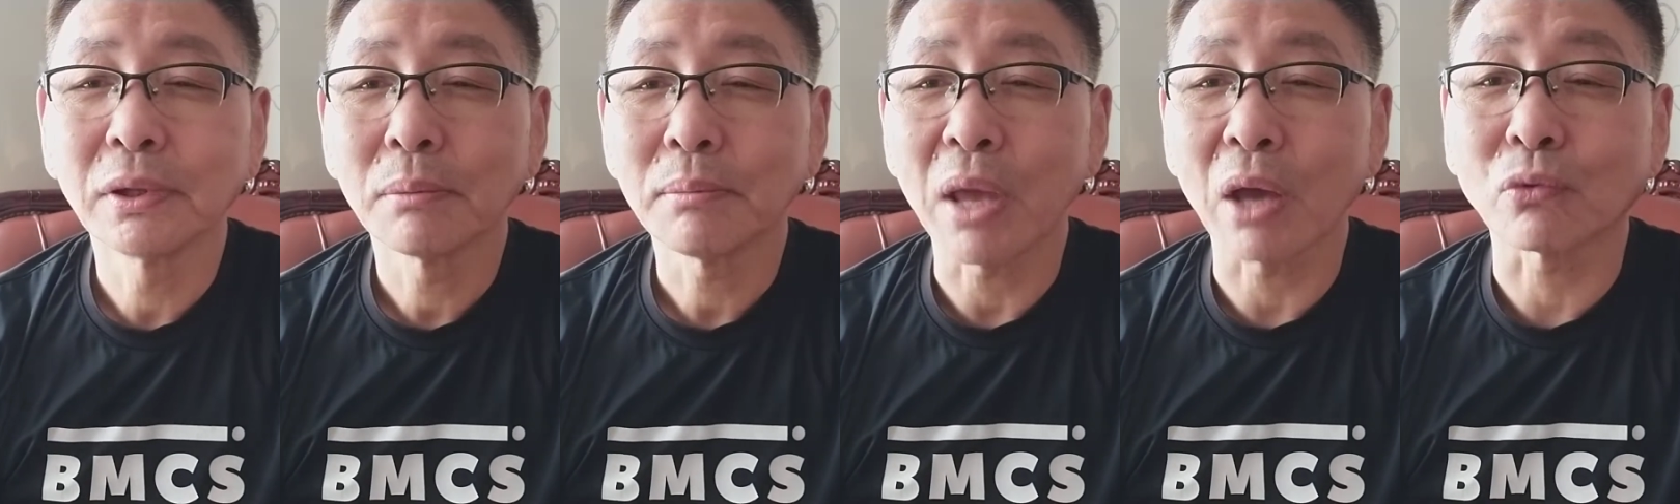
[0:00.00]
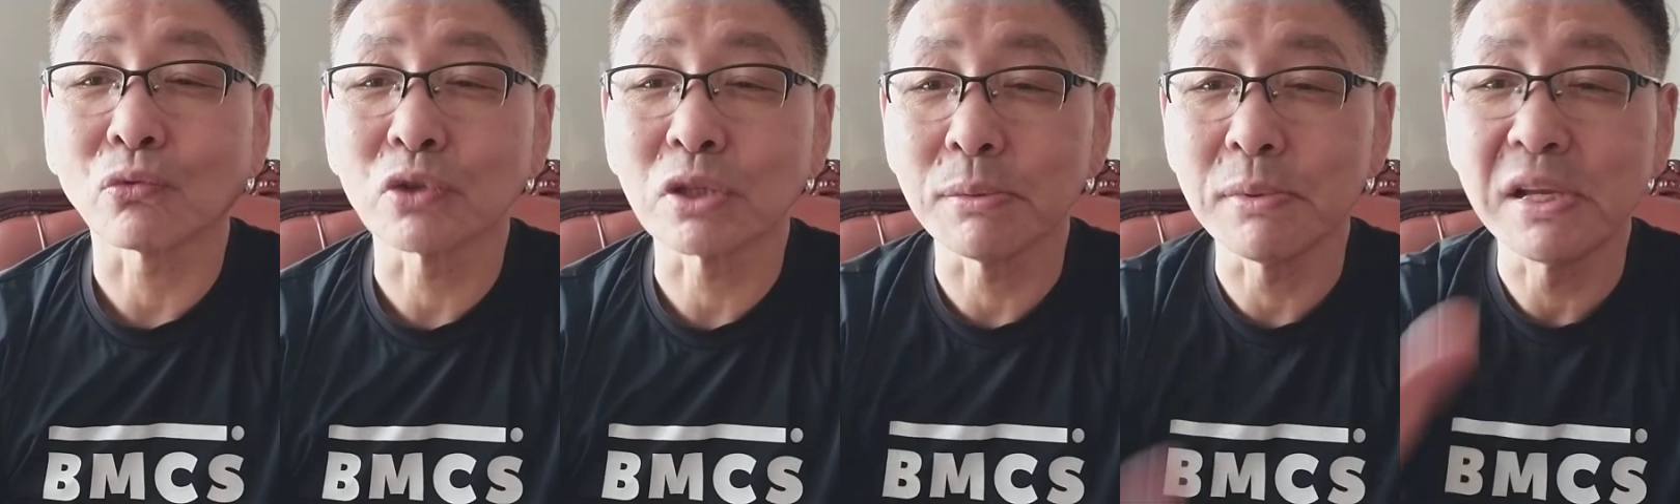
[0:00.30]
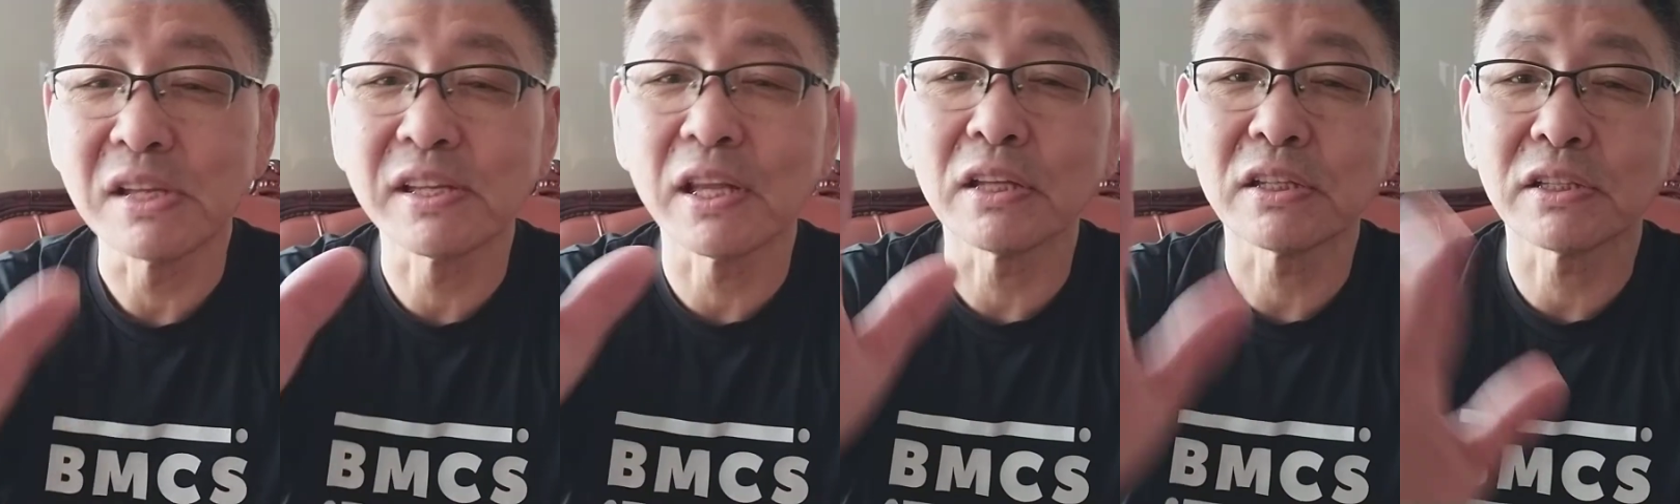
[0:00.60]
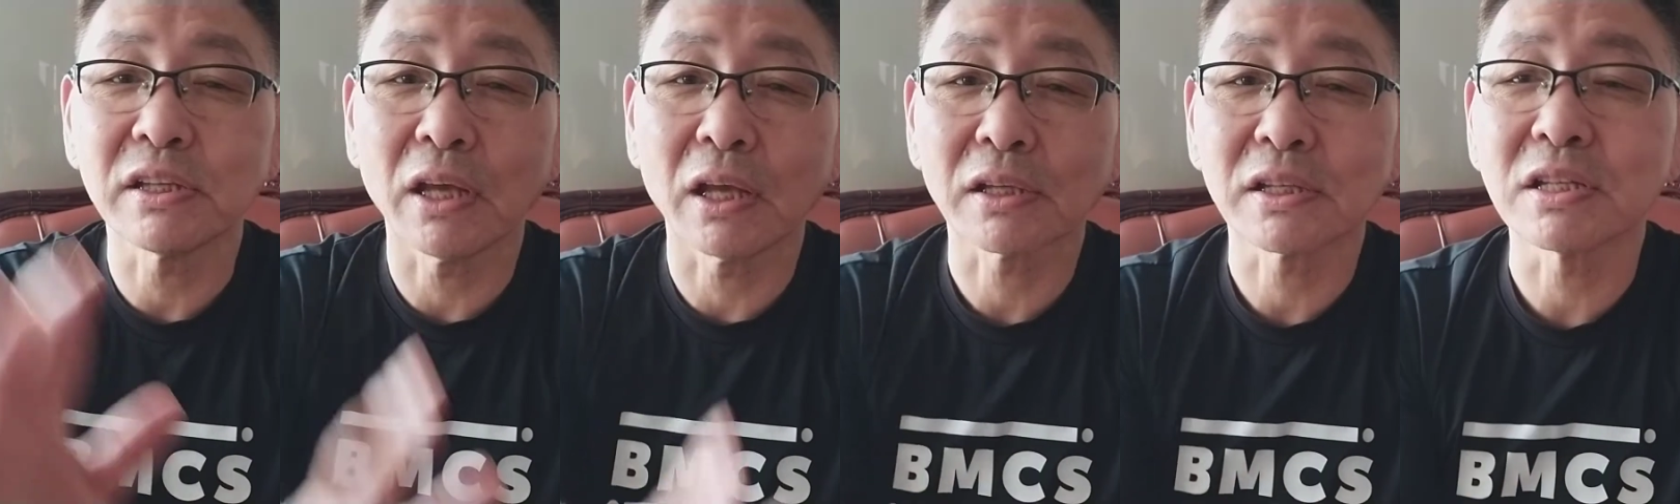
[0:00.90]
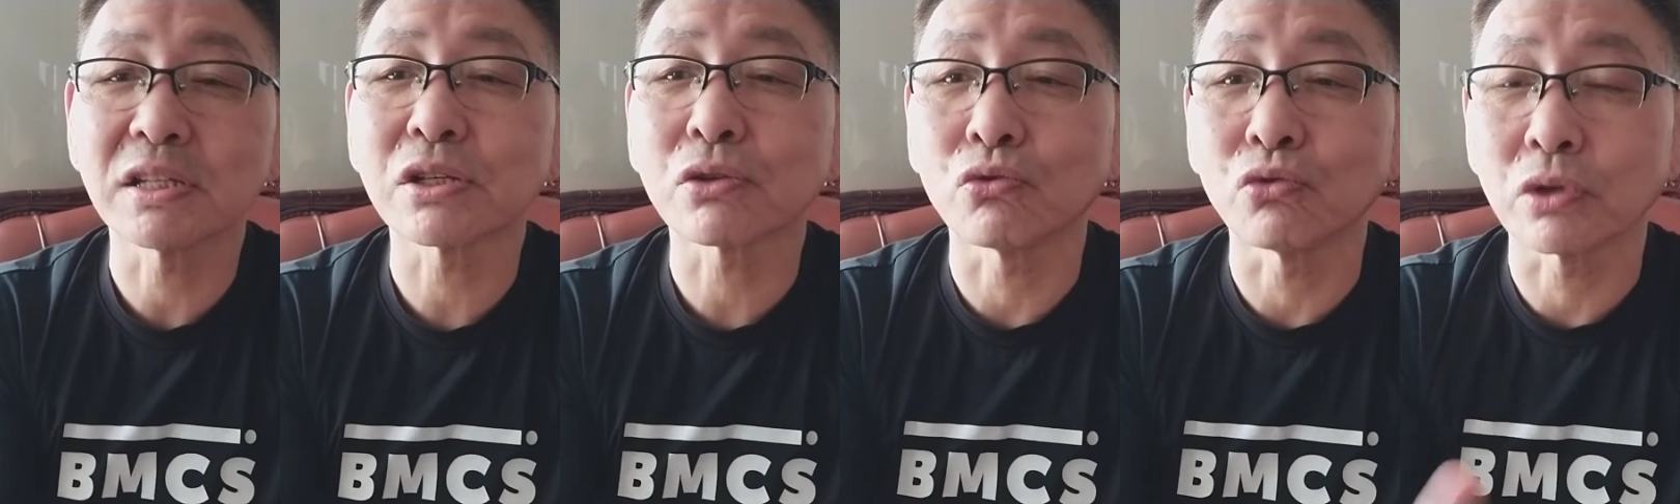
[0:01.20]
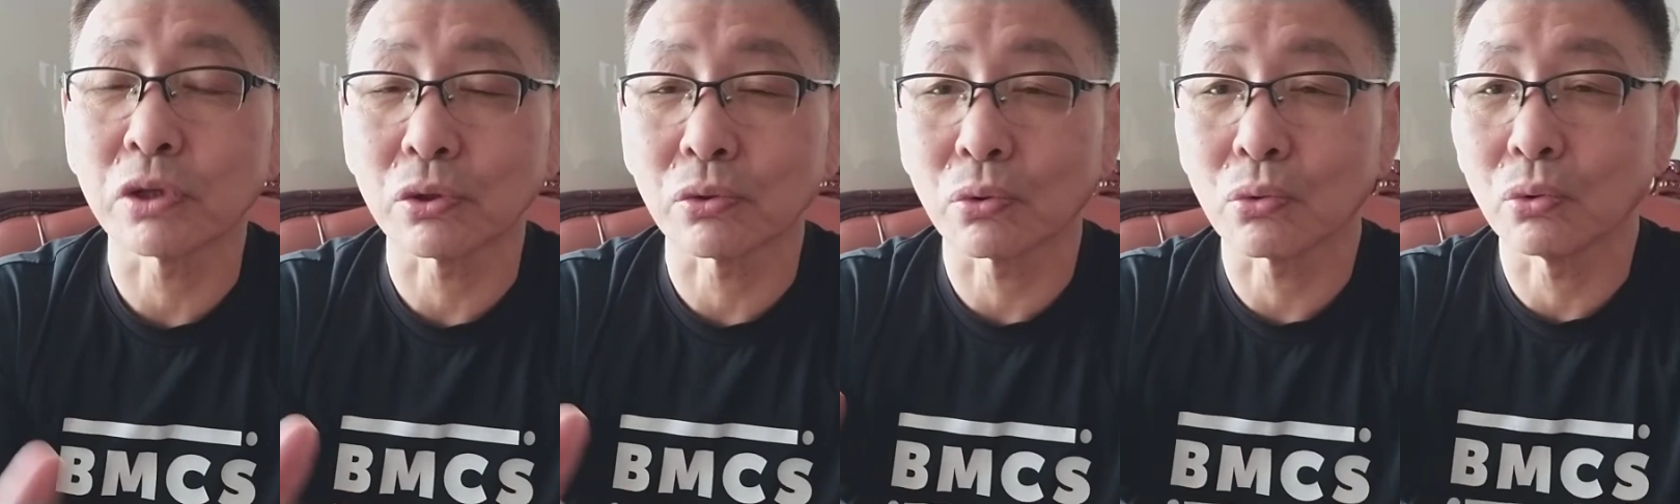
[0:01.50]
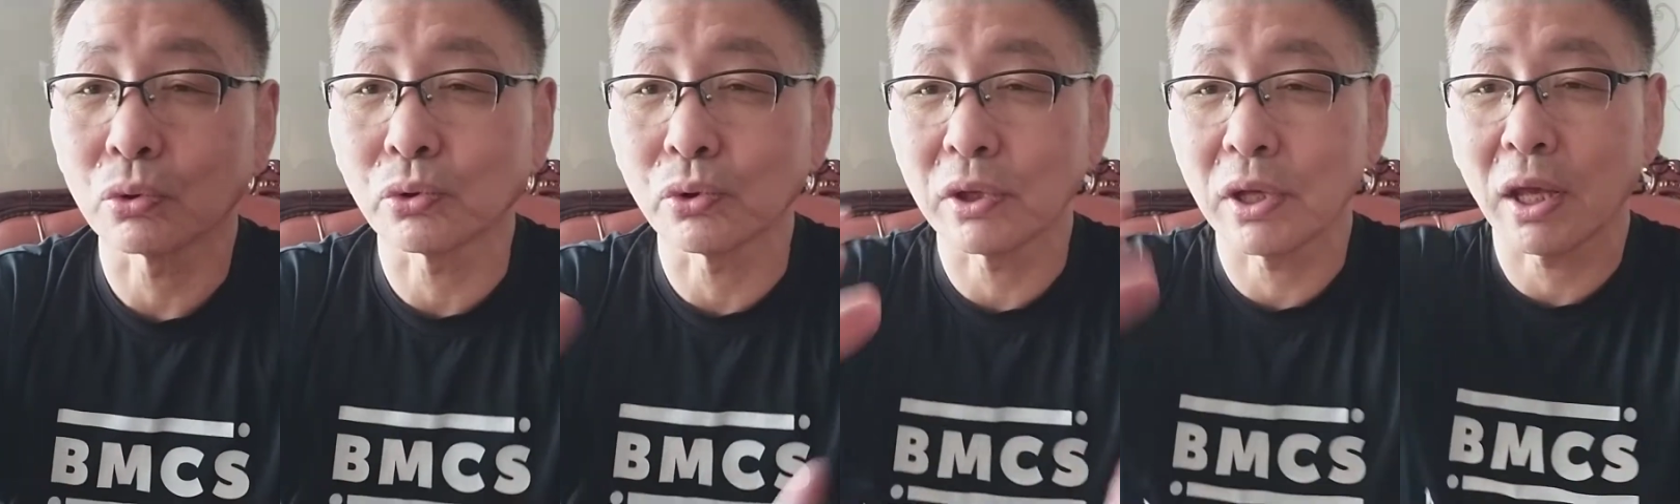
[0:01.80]
191cm에 79kg
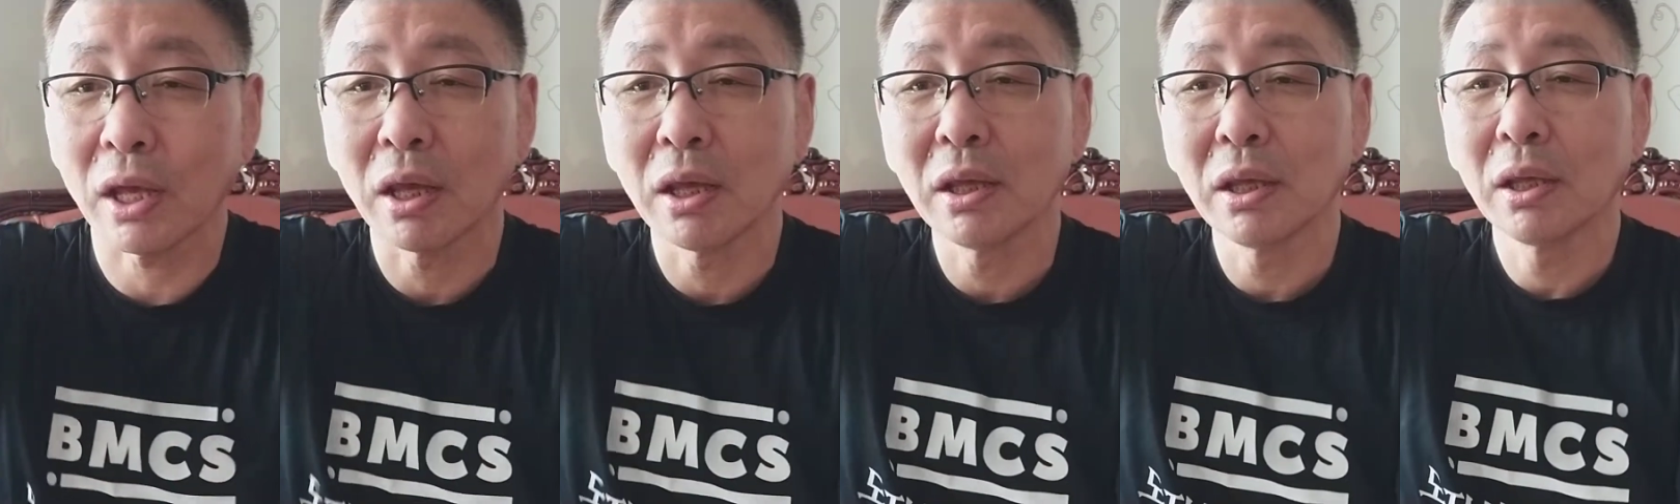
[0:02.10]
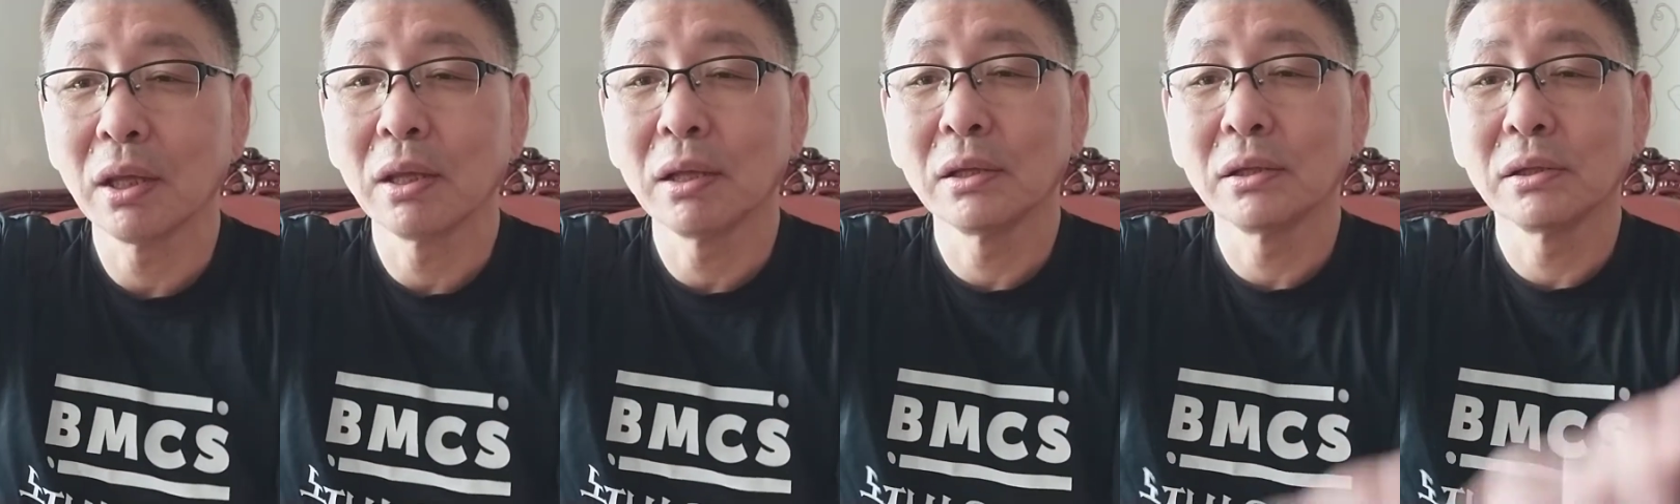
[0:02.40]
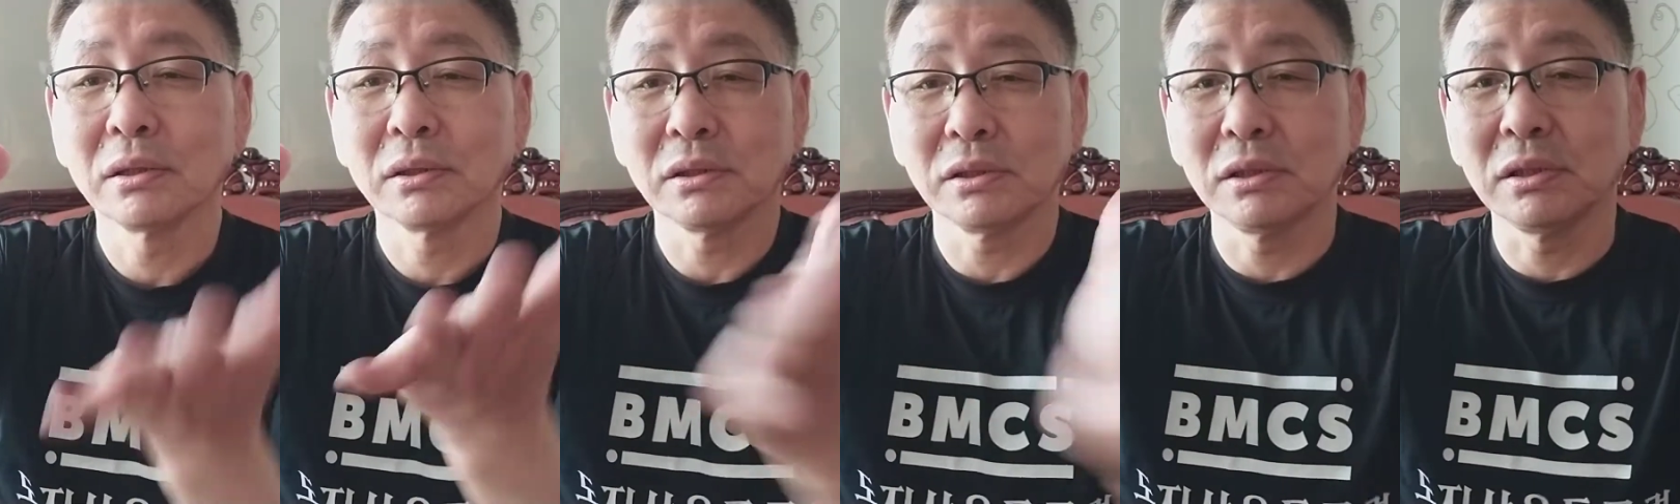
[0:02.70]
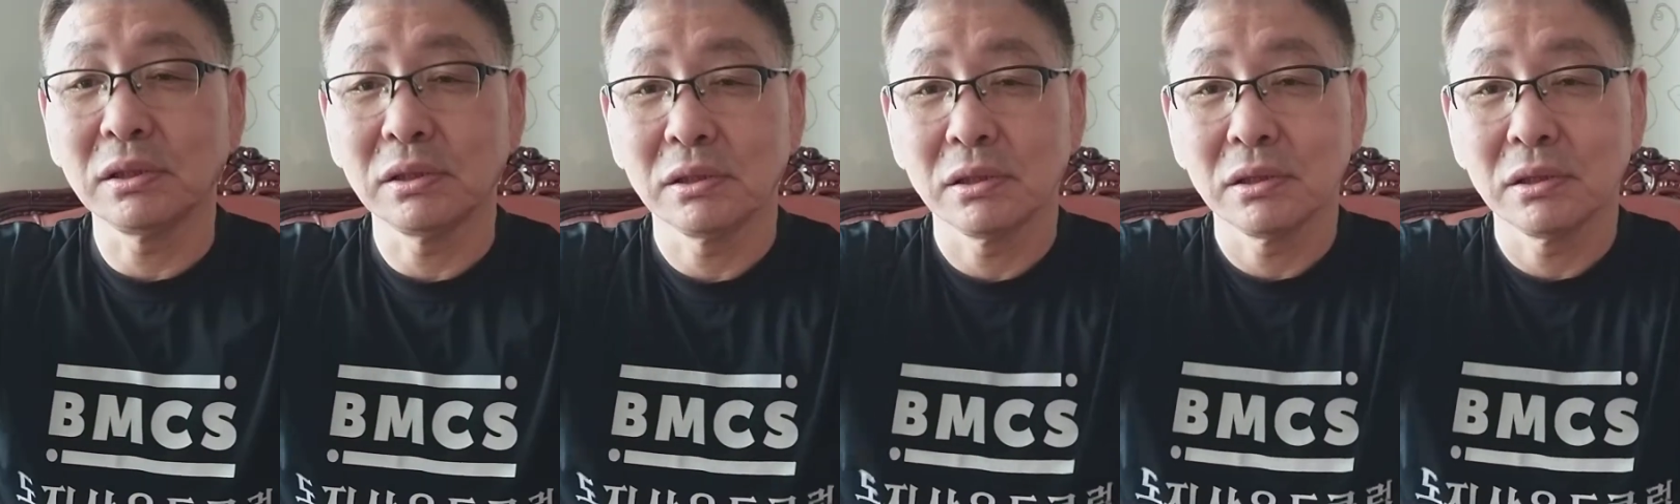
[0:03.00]
그것도 이게 이